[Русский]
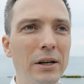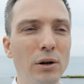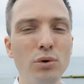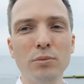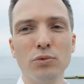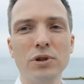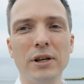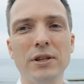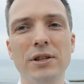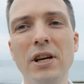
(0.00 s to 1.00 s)
Людям нужна
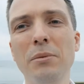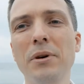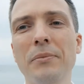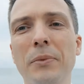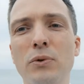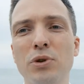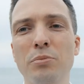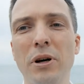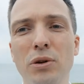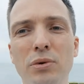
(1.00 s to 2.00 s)
система, нужен
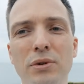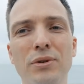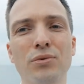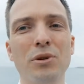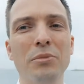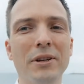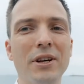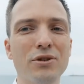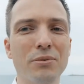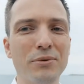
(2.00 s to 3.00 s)
продукт, нужны
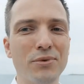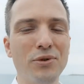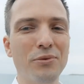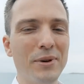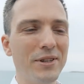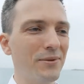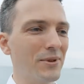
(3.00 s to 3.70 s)
продажи, в общем, все вместе